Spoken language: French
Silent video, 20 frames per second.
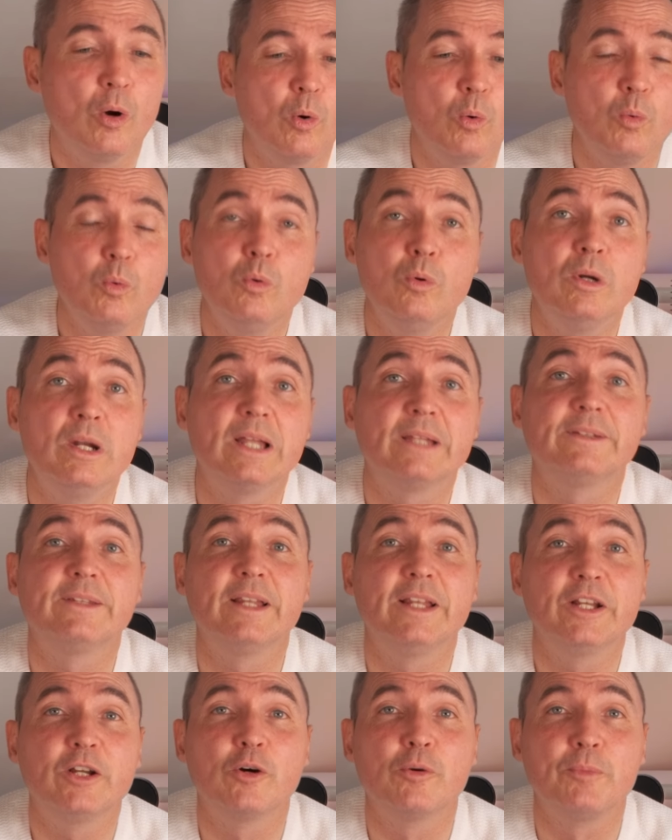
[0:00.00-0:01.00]
ou la
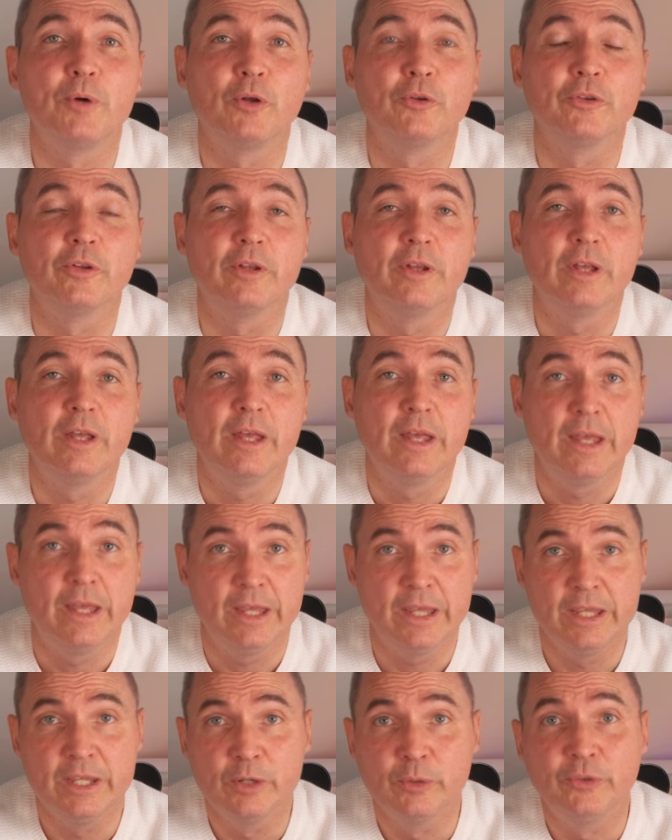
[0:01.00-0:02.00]
télécommande
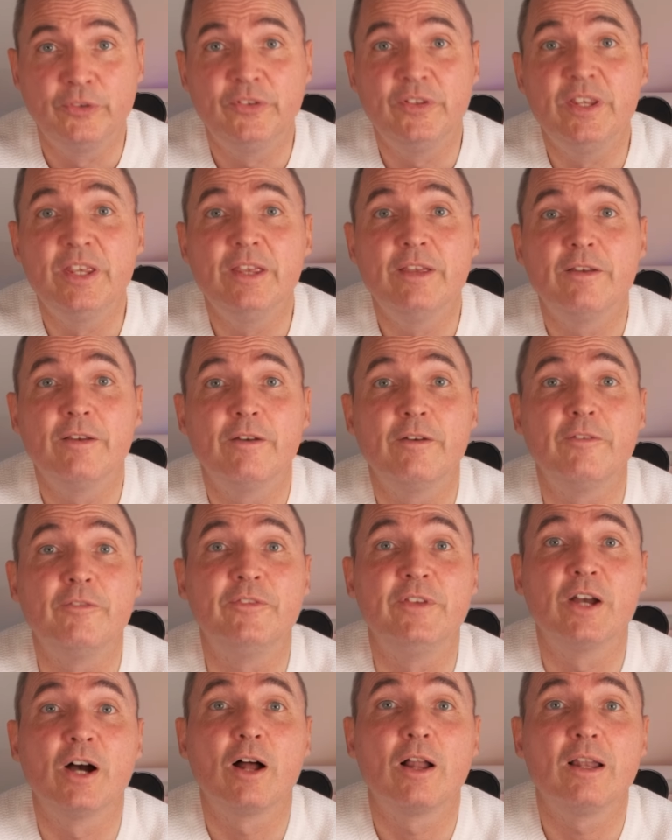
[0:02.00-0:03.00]
et aussi
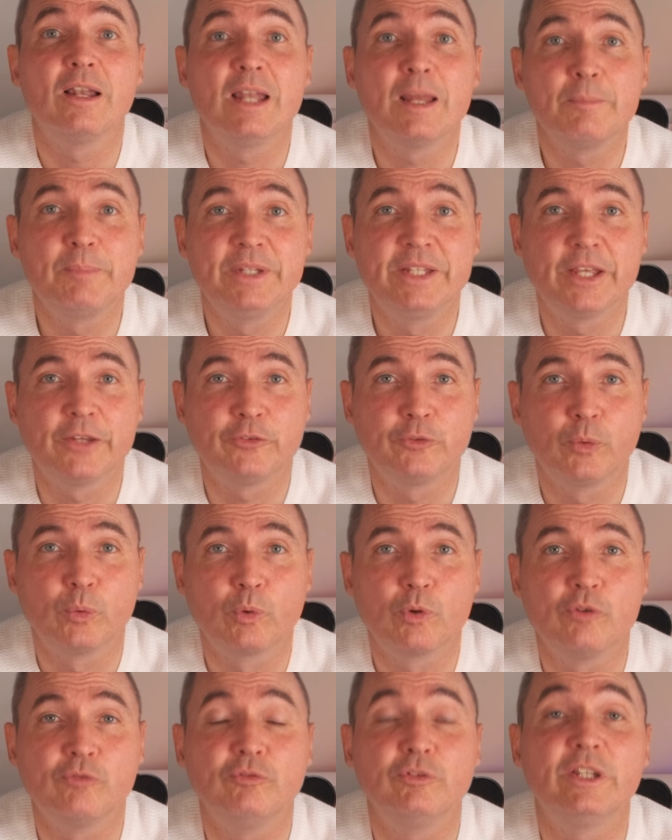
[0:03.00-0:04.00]
via l'application
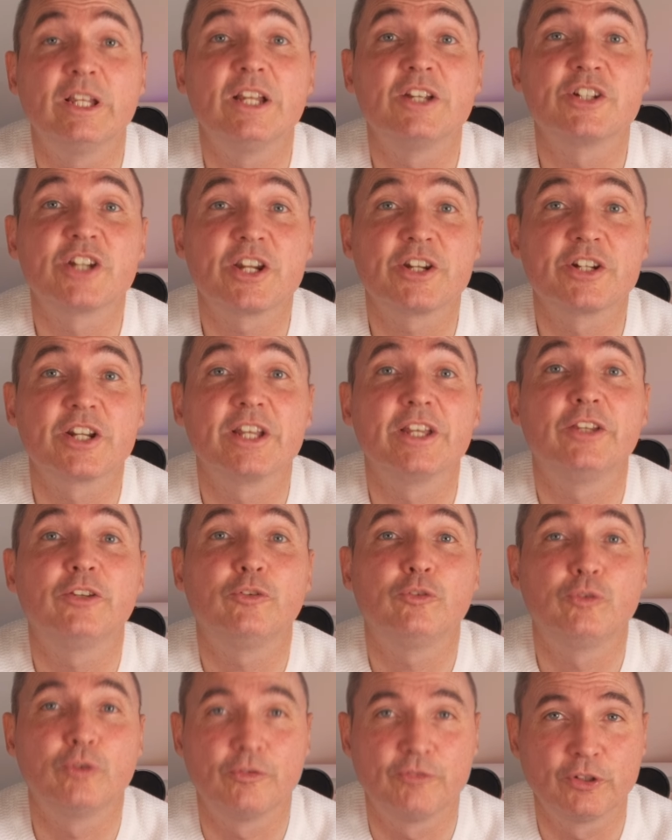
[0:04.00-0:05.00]
que vous téléchargerez
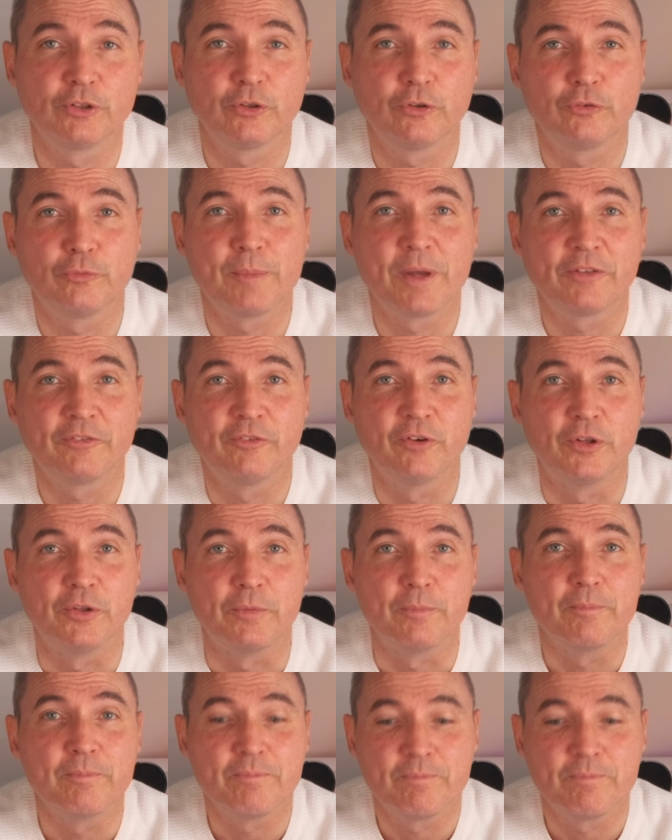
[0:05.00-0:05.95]
sur votre smartphone.